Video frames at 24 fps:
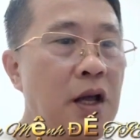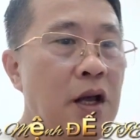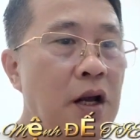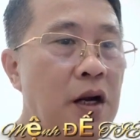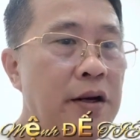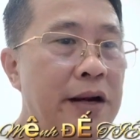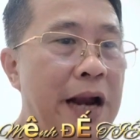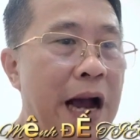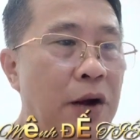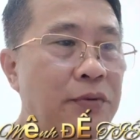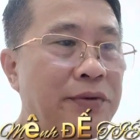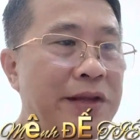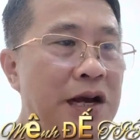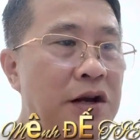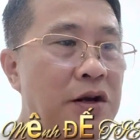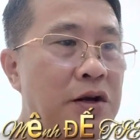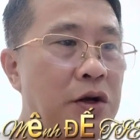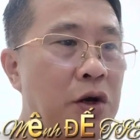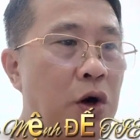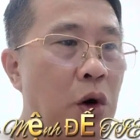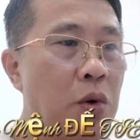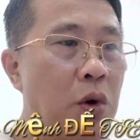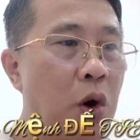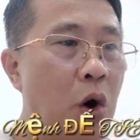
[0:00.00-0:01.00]
Đạo
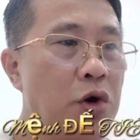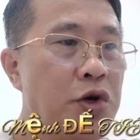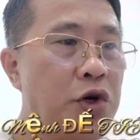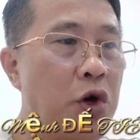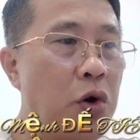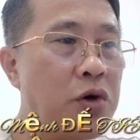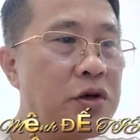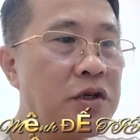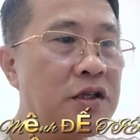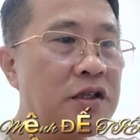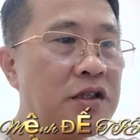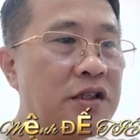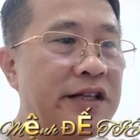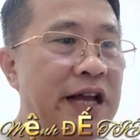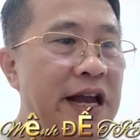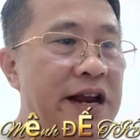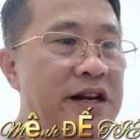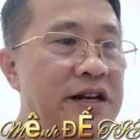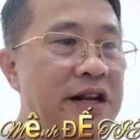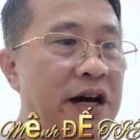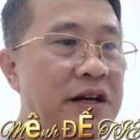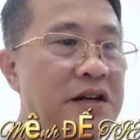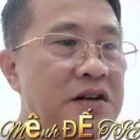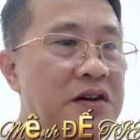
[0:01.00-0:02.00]
tắc cùng hỗn độn xen
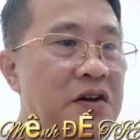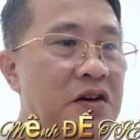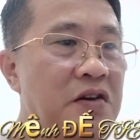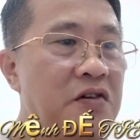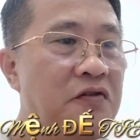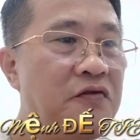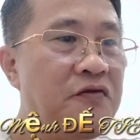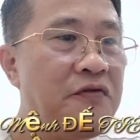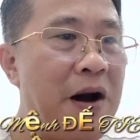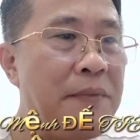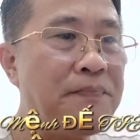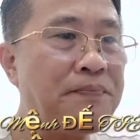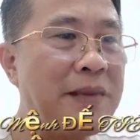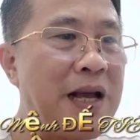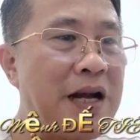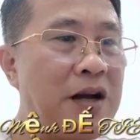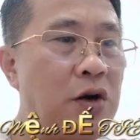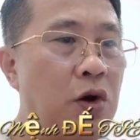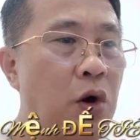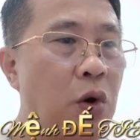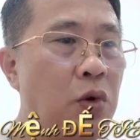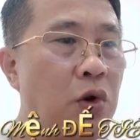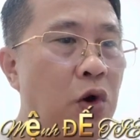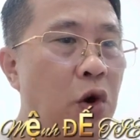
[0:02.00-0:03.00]
lẫn, pháp tắc
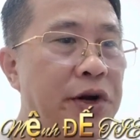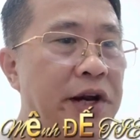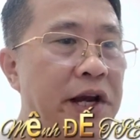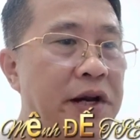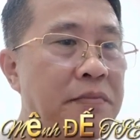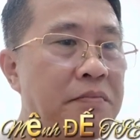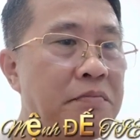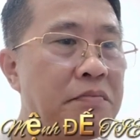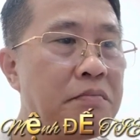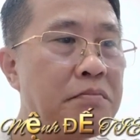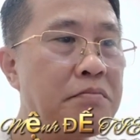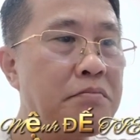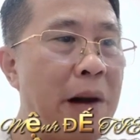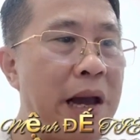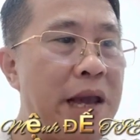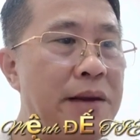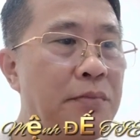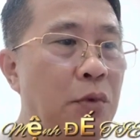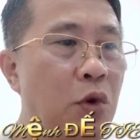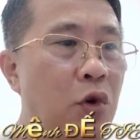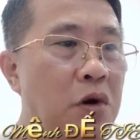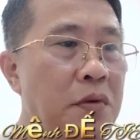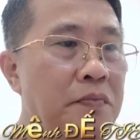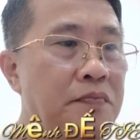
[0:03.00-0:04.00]
cùng lôi đình, bay
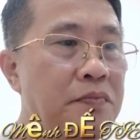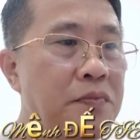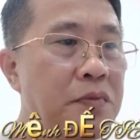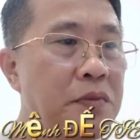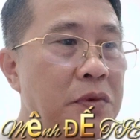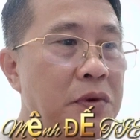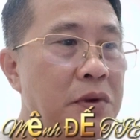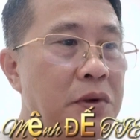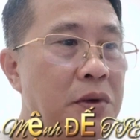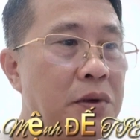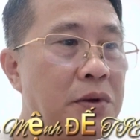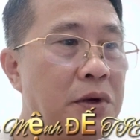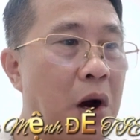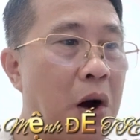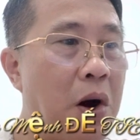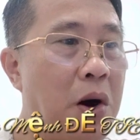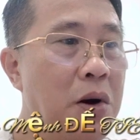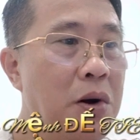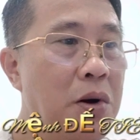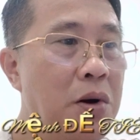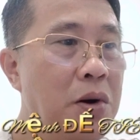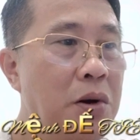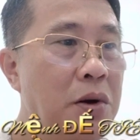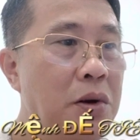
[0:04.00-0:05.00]
múa. Đó,
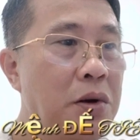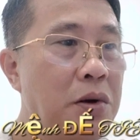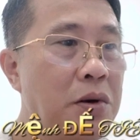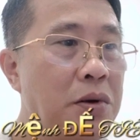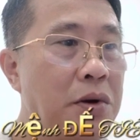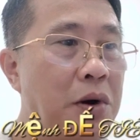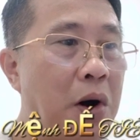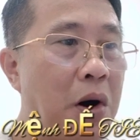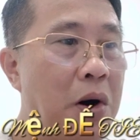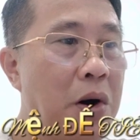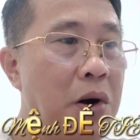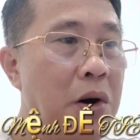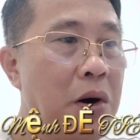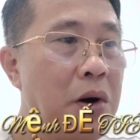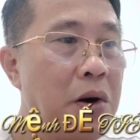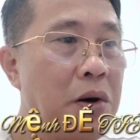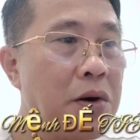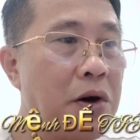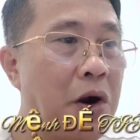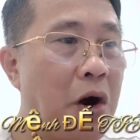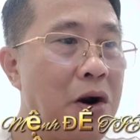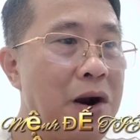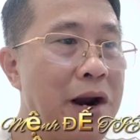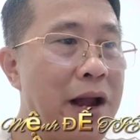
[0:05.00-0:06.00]
đó,
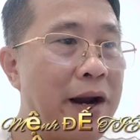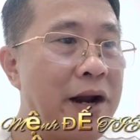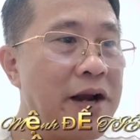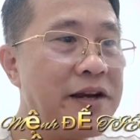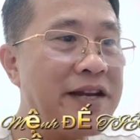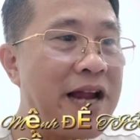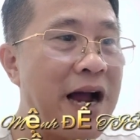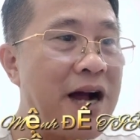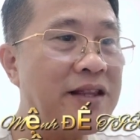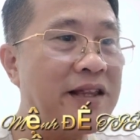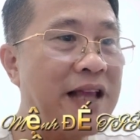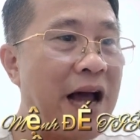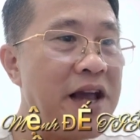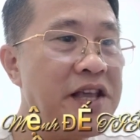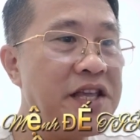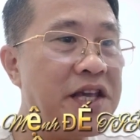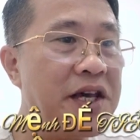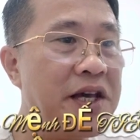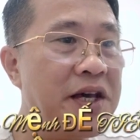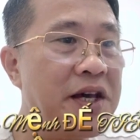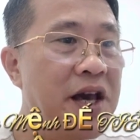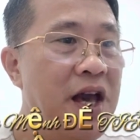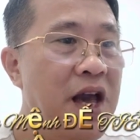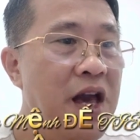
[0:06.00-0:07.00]
đó là cái trạng thái
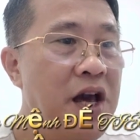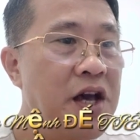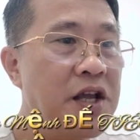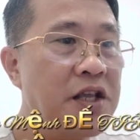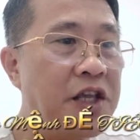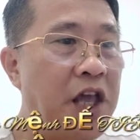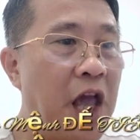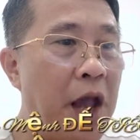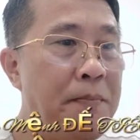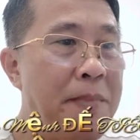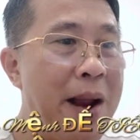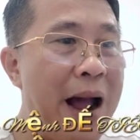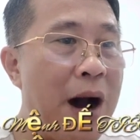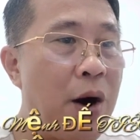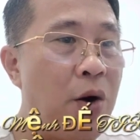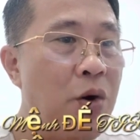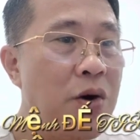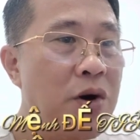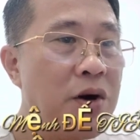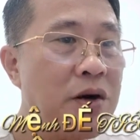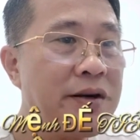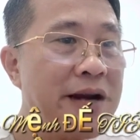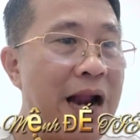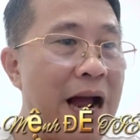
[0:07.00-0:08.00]
gì? Diệp Đào
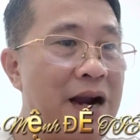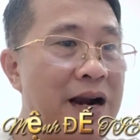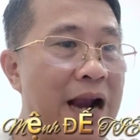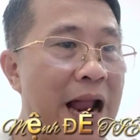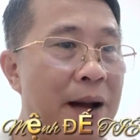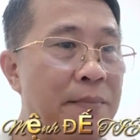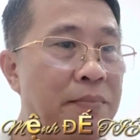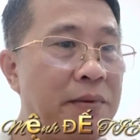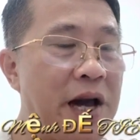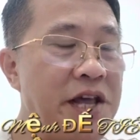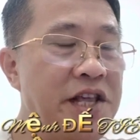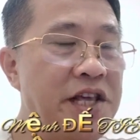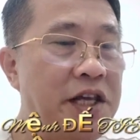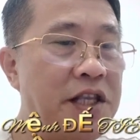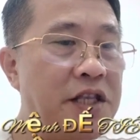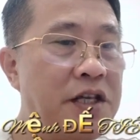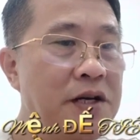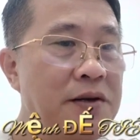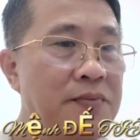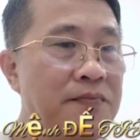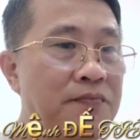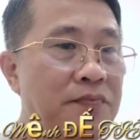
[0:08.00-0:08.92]
đang làm cái gì chứ?